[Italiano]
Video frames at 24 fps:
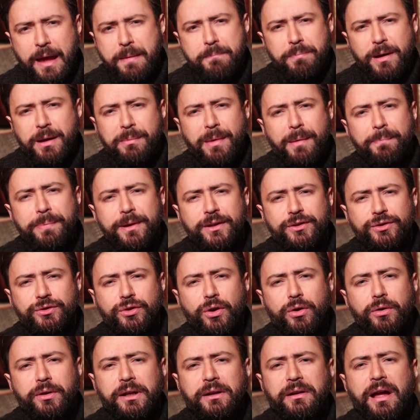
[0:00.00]
che in prima
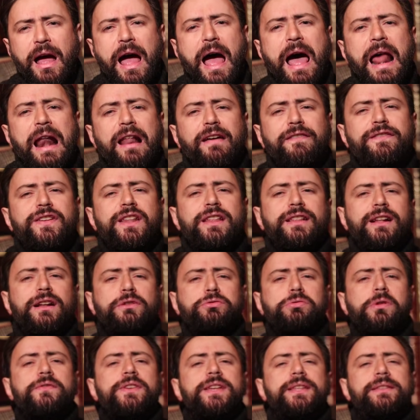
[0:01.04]
persona, alla fine della
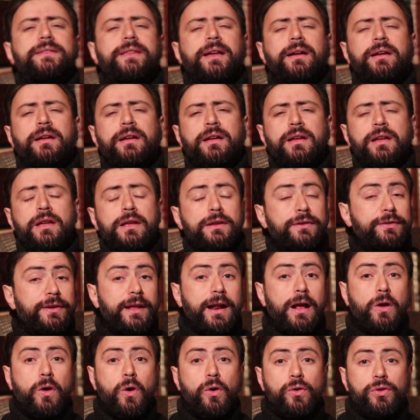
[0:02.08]
sua vita, si
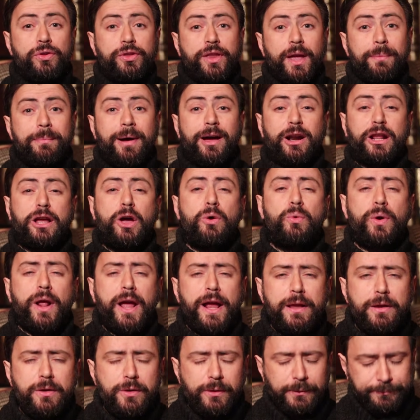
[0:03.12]
racconta Marco
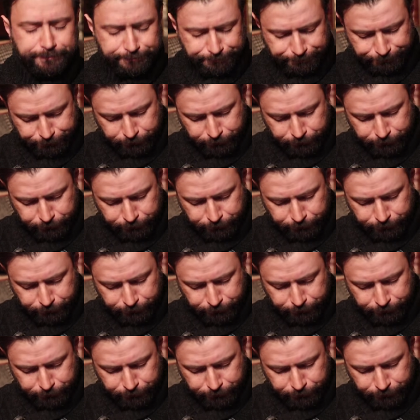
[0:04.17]
Aurelio.